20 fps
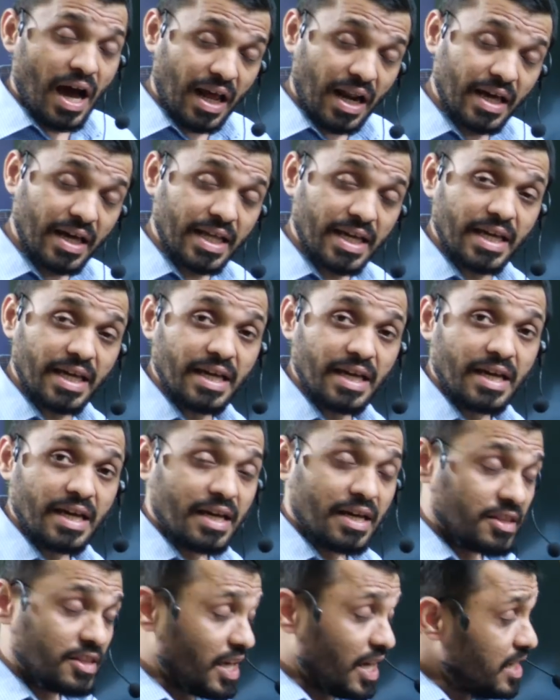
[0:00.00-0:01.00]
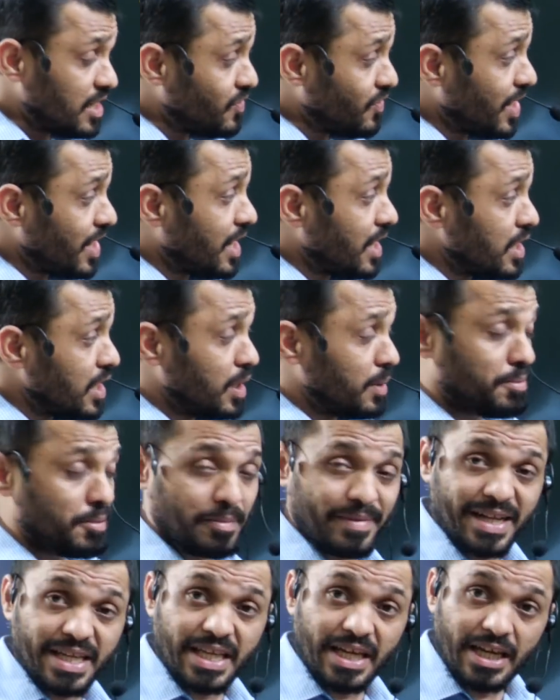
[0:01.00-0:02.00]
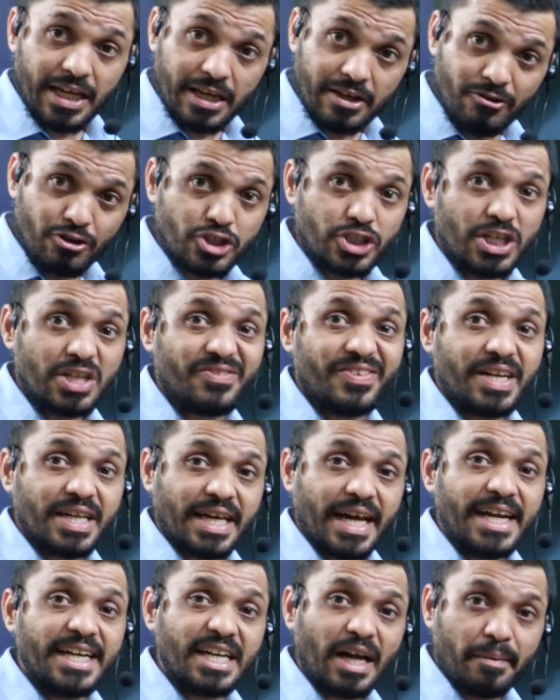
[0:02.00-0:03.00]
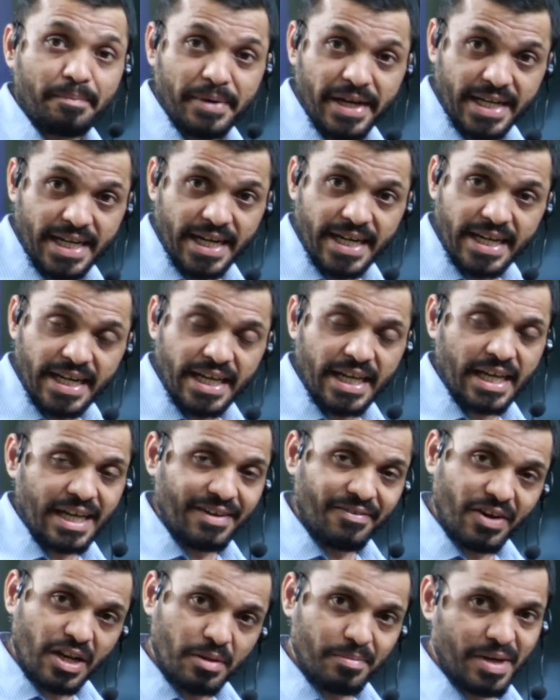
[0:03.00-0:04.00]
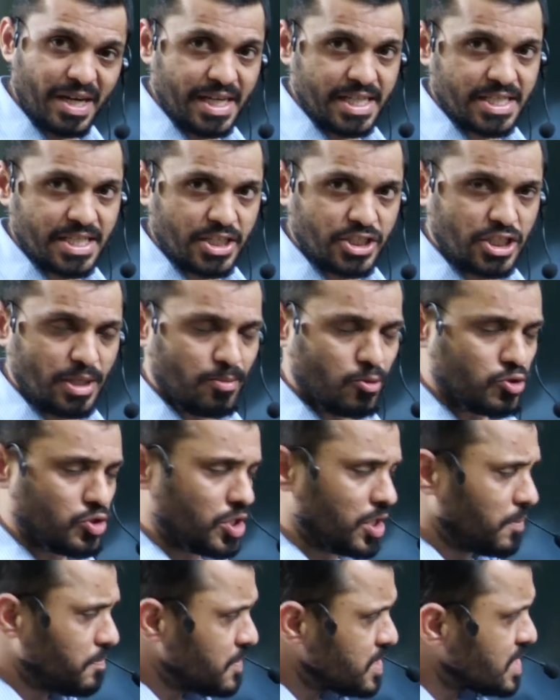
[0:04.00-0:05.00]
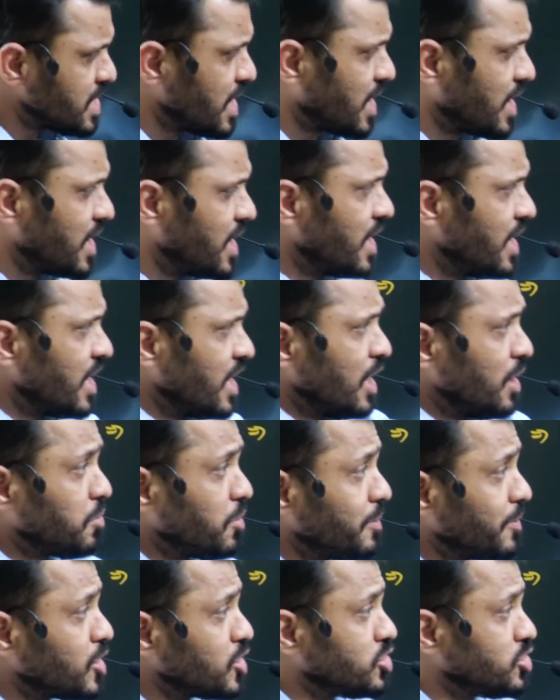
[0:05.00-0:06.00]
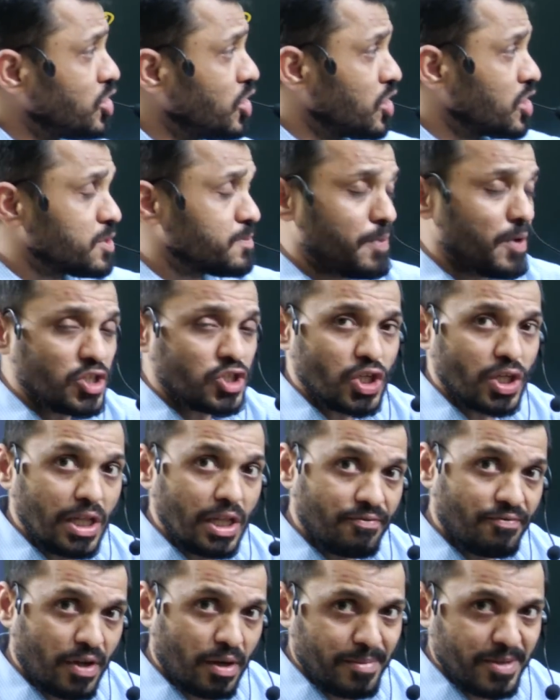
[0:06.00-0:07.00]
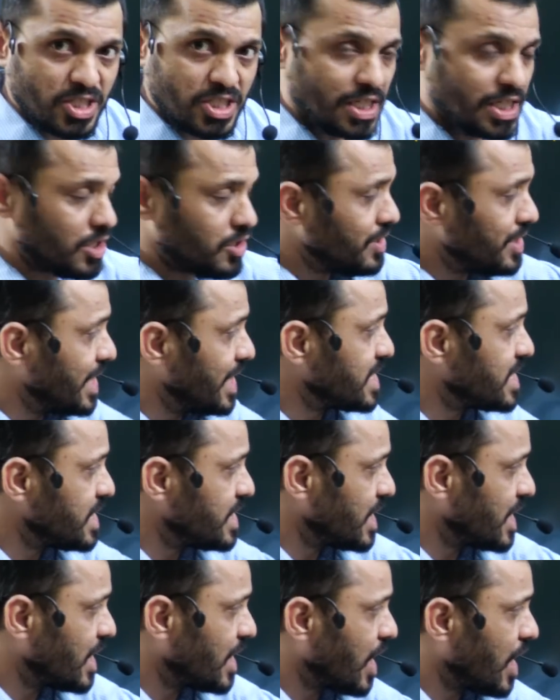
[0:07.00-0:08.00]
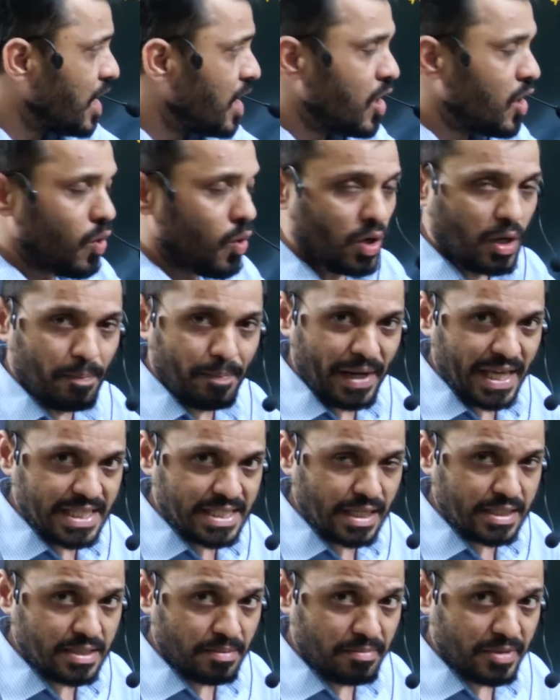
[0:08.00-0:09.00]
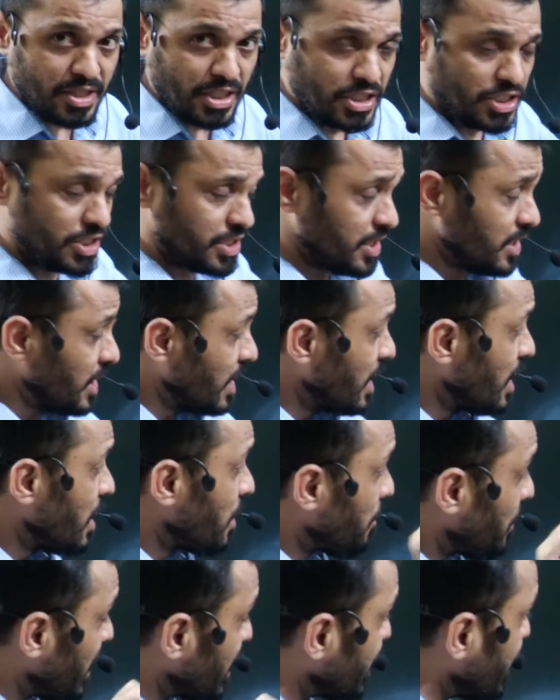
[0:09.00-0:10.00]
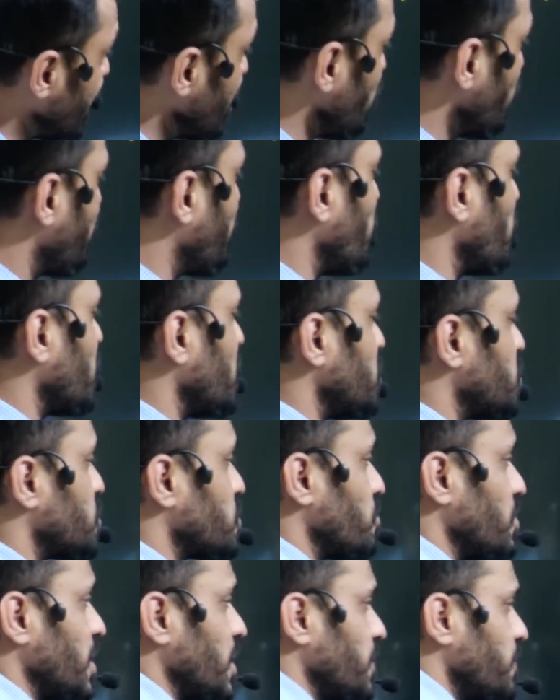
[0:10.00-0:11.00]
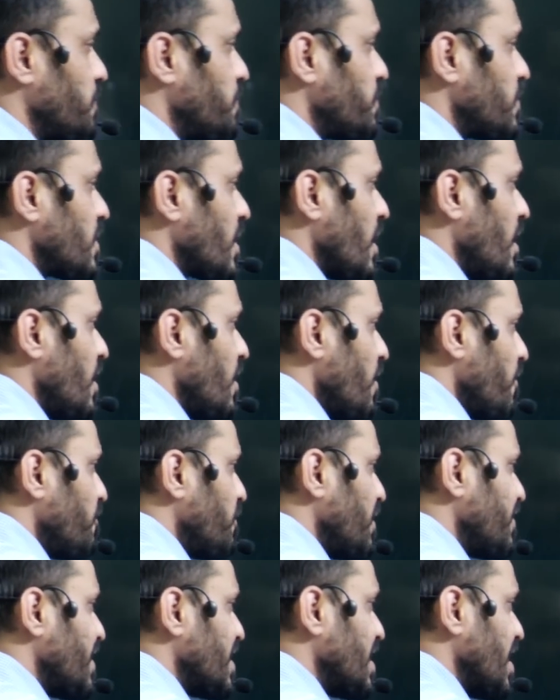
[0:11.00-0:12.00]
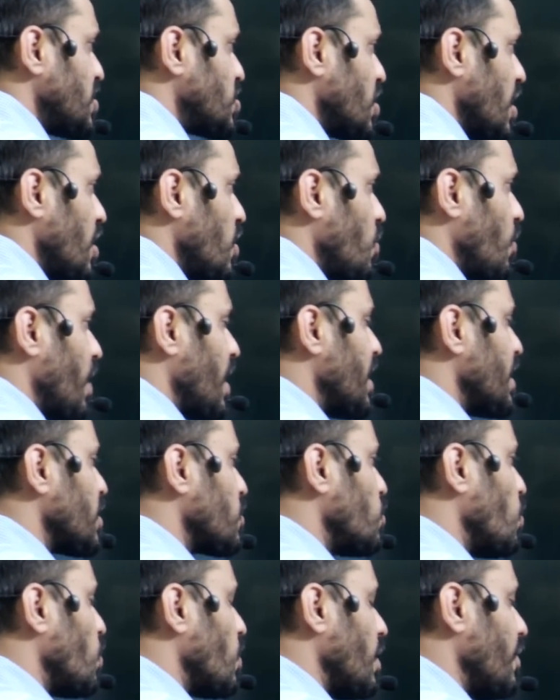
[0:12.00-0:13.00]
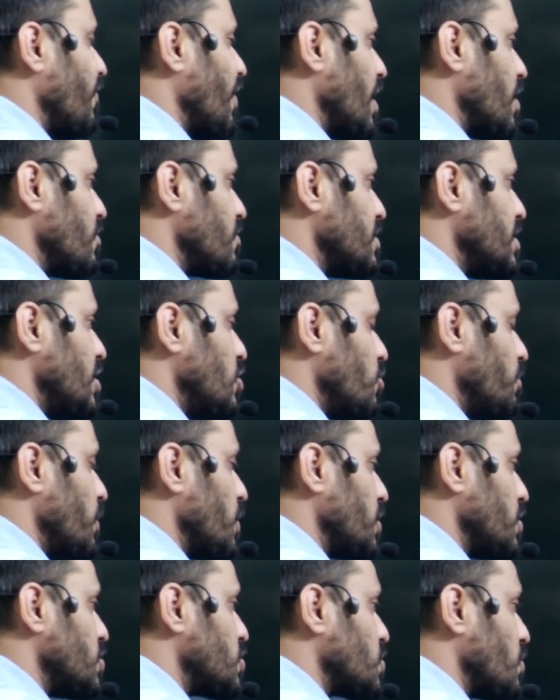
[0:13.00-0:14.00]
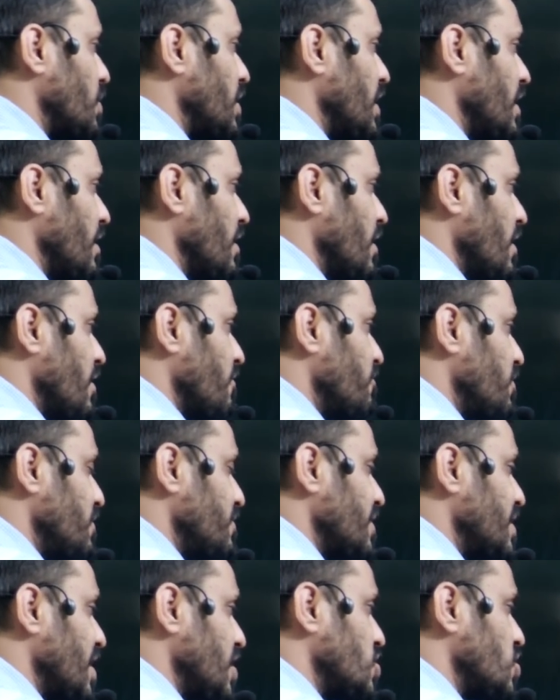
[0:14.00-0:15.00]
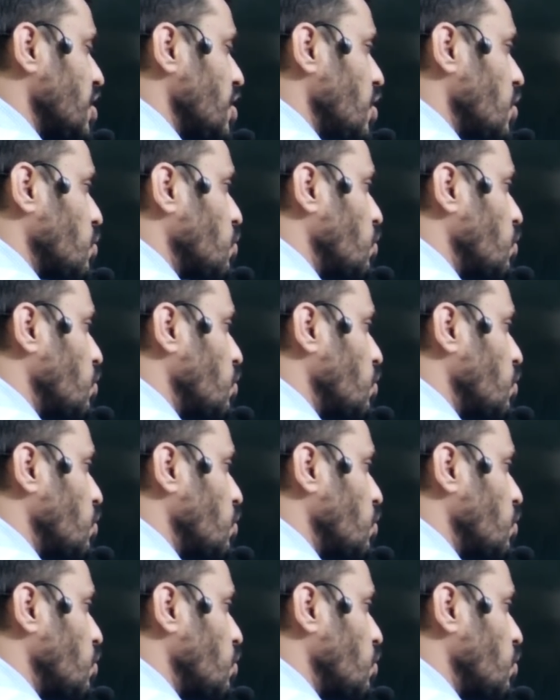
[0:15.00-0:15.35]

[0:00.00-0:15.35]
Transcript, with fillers: అలానే దాని ద్వారా ఇప్పుడు మనకి వచ్చినటువంటి కరెంట్ అప్డేట్ ఏంటి ఇవన్నీ మనం డిస్కస్ చేయబోతున్నాం సరే ఇప్పుడు మీకు జియో స్పేషల్ ఇన్ఫర్మేషన్ అంటే ఏందో తెలిసింది కదా ఒక ప్లేస్కి సంబంధించింది మరి దీన్ని ఉపయోగించుకొని వివిధ దేశాల్లో ఆల్రెడీ గూగుల్ వాళ్ళు దీన్ని ఉపయోగించుకొని వివిధ దేశాల్లో